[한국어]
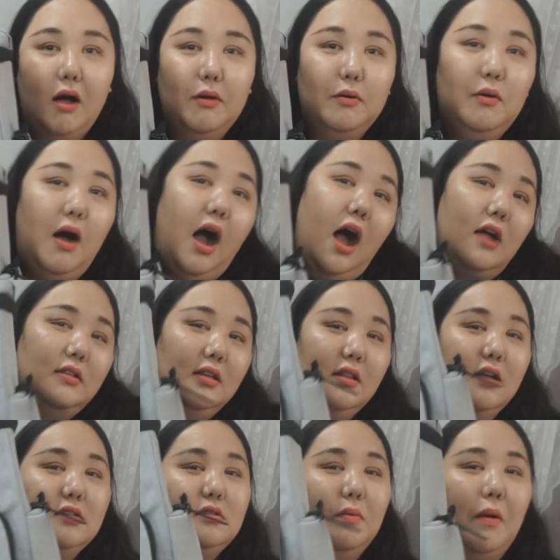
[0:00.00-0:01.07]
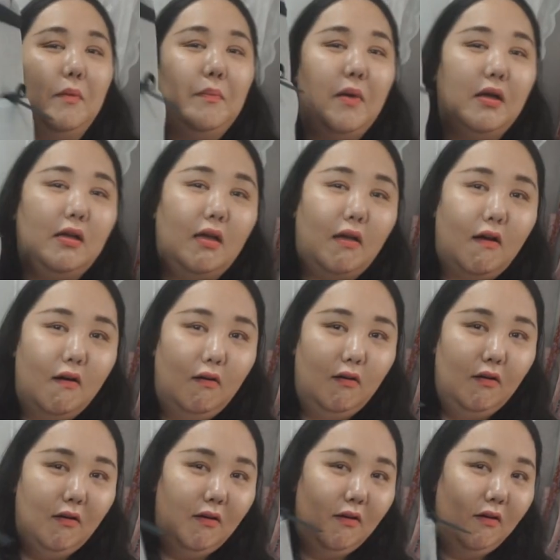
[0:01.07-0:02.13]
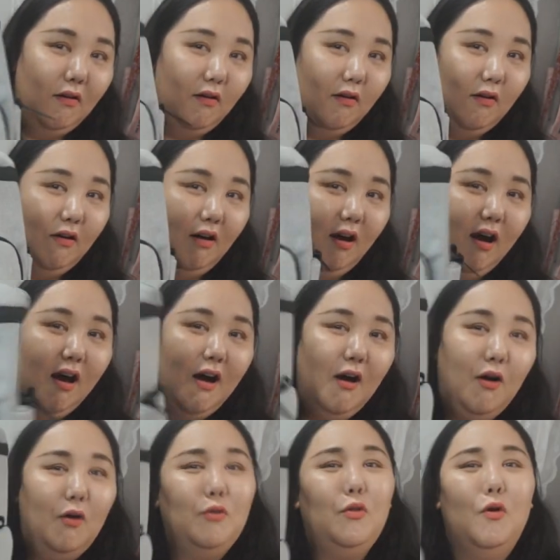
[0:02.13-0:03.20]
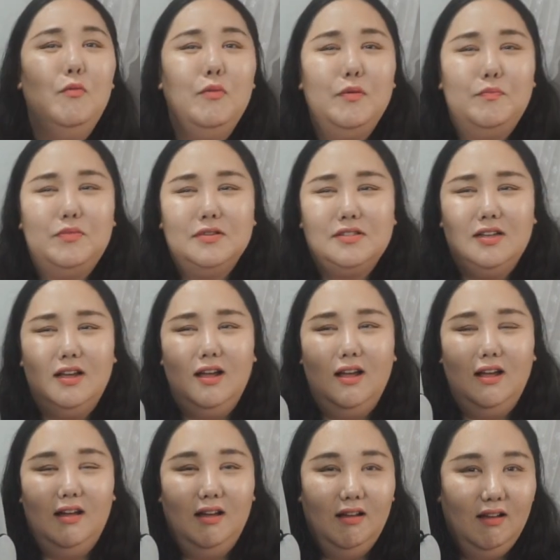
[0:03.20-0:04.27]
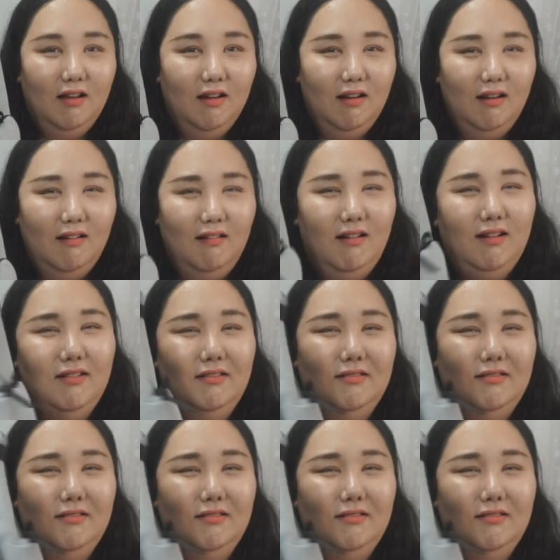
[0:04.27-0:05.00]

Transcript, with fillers: 바로 아디다스 백팩이에요 어 너무 예쁘지? 어?